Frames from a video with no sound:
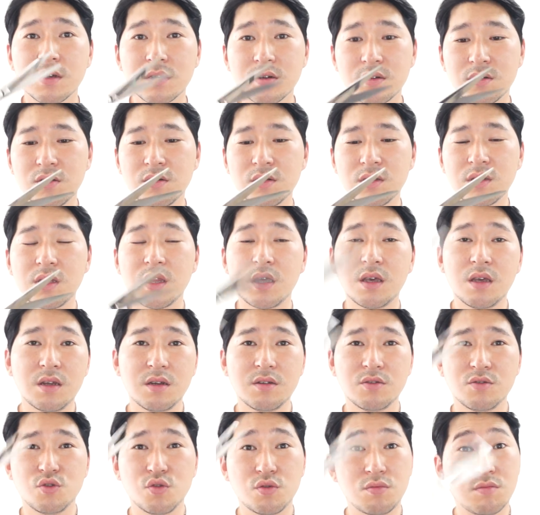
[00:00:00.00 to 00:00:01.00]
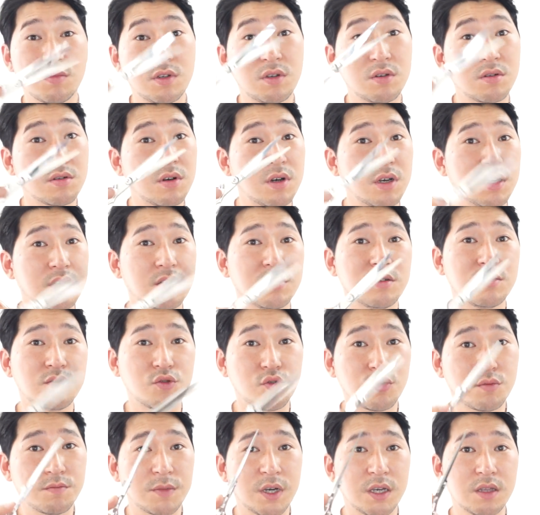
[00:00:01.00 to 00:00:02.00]
그럴 때는 좀 이런 거에는
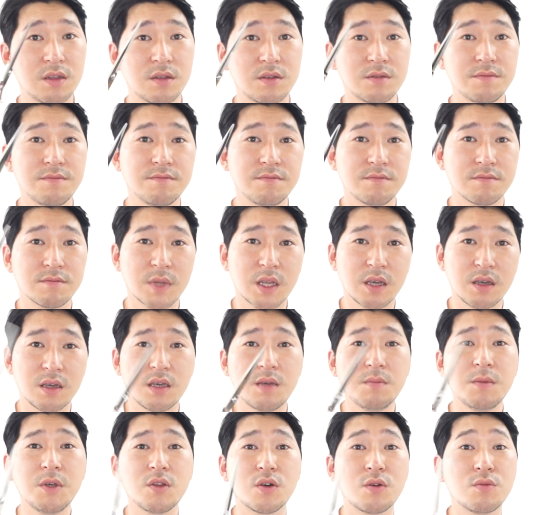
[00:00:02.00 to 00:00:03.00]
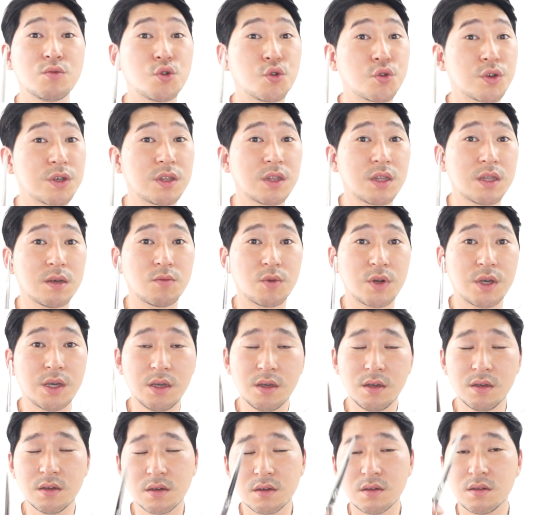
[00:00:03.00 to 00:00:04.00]
좀 하여튼 힘이 너무 좋기 때문에
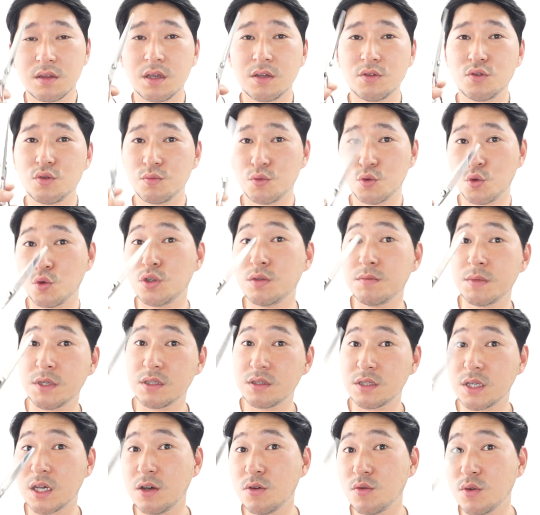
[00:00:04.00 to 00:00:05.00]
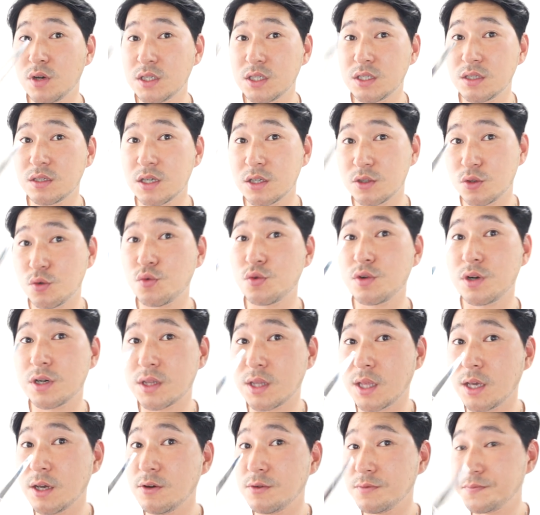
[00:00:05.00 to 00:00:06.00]
근데 좀 조심해서 사용하시는 게 좋을 것
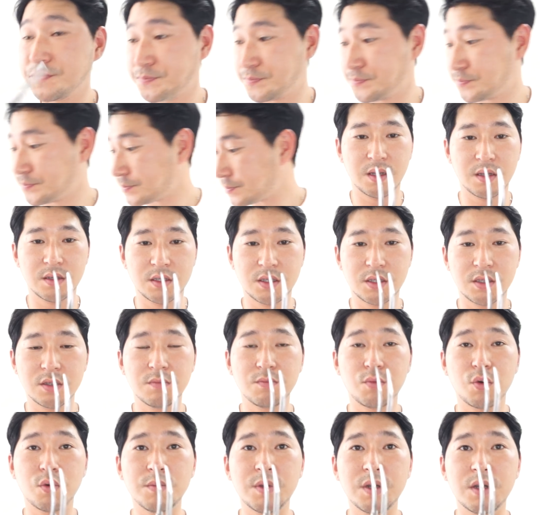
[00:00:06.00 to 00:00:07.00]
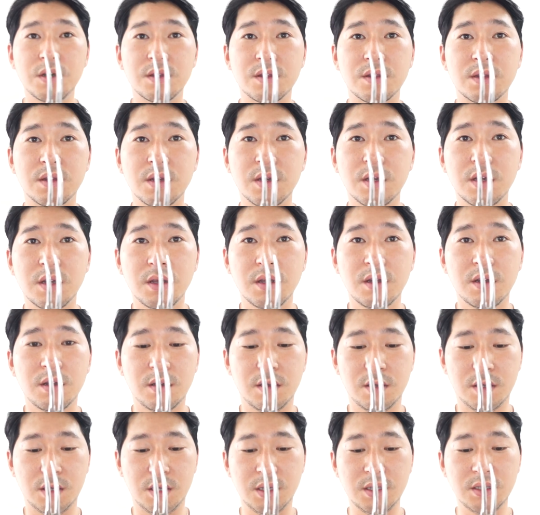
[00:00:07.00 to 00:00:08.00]
같아요. 지금 보면
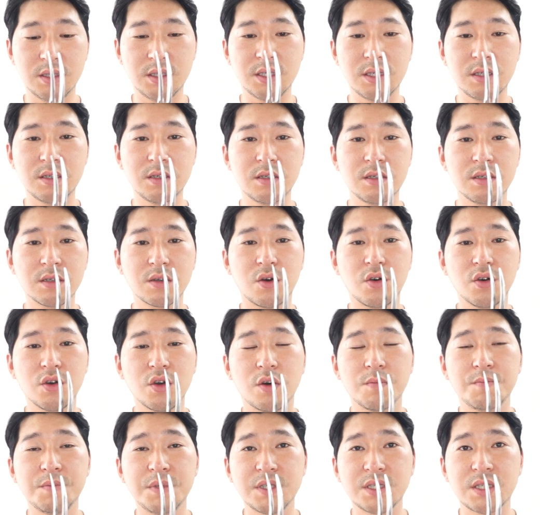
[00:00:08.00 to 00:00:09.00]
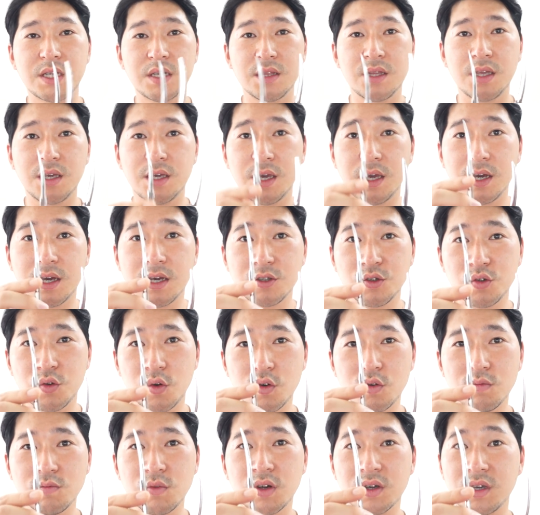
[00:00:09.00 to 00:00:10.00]
인치는 거의 비슷한데 얘가
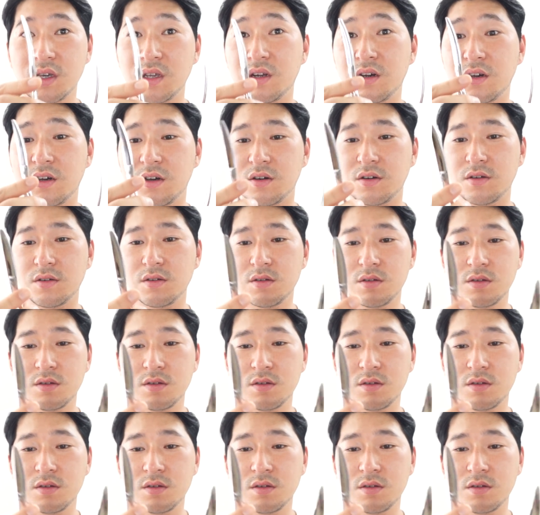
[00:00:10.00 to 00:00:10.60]
조금 더 길어요.